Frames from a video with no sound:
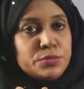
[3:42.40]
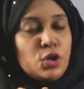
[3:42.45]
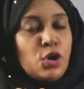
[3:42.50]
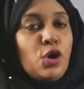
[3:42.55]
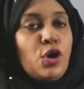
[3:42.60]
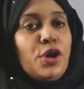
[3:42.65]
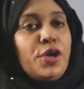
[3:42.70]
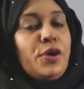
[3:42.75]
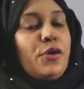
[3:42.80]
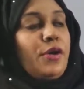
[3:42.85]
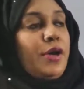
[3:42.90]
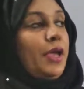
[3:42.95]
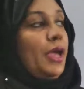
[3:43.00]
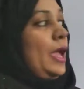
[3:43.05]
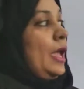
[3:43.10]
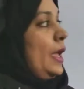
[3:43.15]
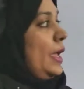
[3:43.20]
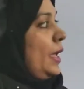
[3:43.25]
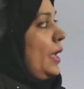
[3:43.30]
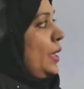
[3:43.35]
ক্ষয় হয়
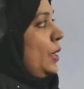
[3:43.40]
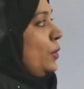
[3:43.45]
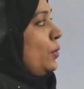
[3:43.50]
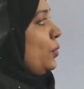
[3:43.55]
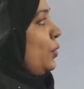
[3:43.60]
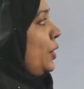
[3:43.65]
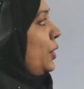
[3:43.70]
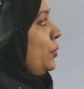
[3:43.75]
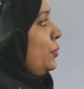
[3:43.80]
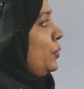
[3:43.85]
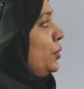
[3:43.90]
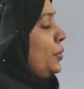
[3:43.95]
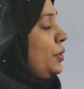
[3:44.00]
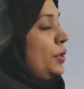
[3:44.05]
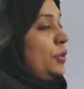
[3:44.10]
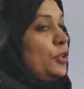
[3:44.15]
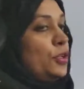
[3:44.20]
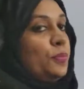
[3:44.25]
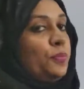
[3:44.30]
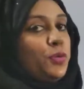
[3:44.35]
এই ক্ষয়গুলো
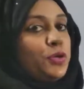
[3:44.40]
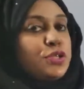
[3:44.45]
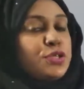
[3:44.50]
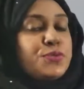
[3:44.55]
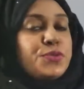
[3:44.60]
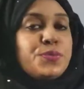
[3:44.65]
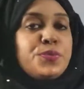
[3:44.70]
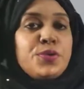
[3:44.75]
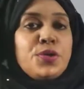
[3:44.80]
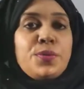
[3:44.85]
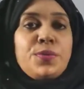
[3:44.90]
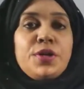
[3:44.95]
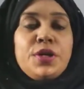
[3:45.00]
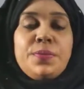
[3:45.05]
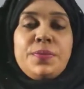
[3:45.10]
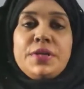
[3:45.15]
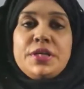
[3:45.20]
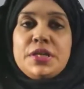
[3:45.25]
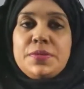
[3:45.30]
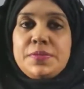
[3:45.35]
কিন্তু পর্যাপ্ত পরিমাণে
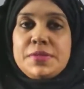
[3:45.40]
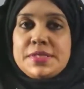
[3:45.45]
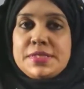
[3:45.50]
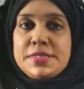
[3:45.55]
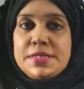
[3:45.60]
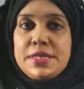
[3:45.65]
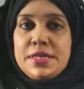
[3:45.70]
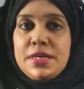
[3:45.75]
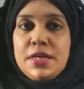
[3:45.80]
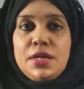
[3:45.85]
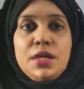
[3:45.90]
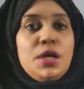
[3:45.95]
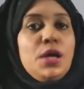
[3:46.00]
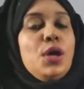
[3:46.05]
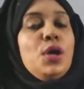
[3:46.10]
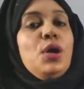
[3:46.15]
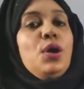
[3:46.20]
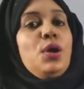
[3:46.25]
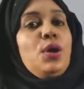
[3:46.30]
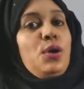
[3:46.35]
ভিটামিন সি খেলে
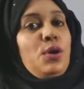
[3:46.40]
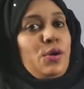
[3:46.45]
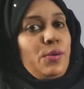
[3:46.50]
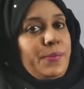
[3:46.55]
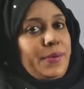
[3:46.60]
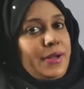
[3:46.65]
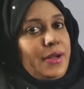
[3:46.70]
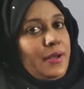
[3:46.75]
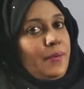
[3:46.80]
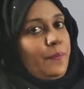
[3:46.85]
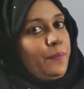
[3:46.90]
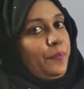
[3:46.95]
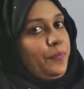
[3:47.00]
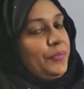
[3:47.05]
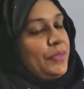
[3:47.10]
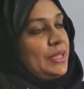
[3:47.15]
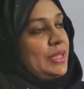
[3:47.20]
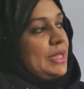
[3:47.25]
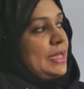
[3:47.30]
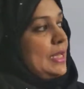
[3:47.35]
হবে না
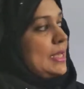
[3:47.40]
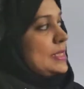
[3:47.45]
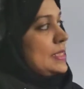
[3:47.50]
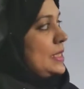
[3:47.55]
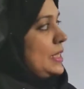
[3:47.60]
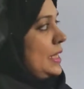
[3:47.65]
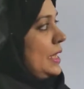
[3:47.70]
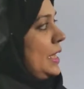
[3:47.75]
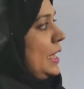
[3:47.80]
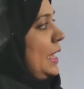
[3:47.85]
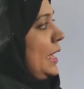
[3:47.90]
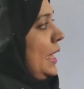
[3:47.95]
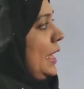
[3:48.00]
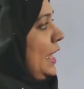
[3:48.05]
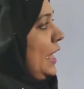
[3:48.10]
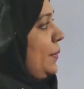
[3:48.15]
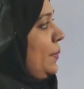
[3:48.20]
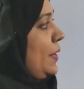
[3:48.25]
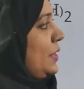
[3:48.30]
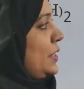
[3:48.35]
ঠিক আছে
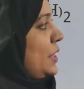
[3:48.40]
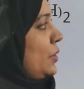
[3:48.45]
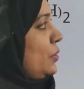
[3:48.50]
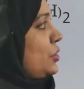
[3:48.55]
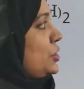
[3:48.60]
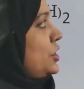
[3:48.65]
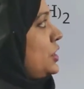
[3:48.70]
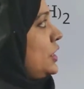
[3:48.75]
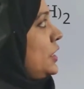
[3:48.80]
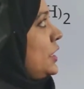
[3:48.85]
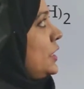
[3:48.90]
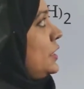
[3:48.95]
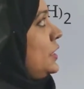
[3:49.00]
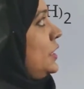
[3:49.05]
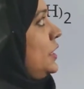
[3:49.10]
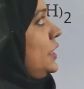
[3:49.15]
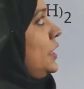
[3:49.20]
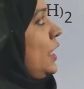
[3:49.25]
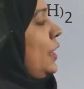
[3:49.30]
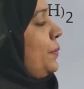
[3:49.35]
এবার দেখো
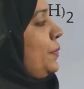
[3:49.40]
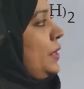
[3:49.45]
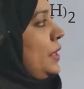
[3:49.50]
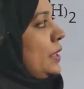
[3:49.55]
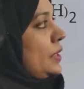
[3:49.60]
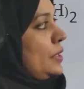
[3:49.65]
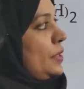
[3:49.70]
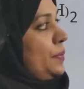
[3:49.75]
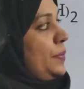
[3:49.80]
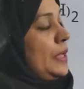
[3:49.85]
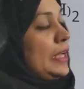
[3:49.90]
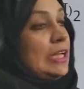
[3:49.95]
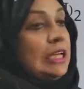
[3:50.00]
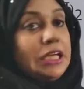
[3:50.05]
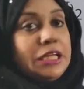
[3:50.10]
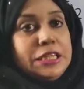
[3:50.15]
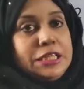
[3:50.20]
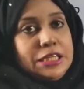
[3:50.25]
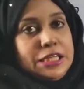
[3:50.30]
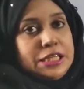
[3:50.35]
শিক্ষার্থী আমি একটা
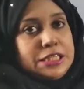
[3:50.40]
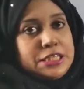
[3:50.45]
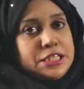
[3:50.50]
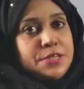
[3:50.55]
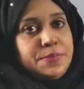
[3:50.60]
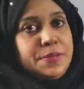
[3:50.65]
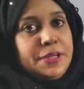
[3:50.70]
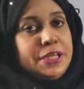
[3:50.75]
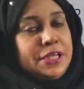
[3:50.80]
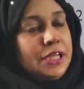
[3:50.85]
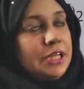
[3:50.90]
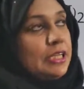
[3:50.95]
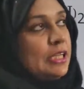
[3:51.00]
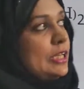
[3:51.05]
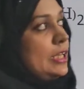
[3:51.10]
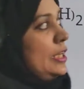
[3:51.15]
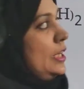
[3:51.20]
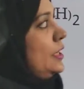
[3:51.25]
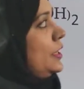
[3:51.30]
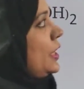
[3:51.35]
বিক্রিয়া দিয়েছি বিক্রিয়াতে
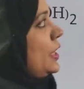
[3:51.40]
কি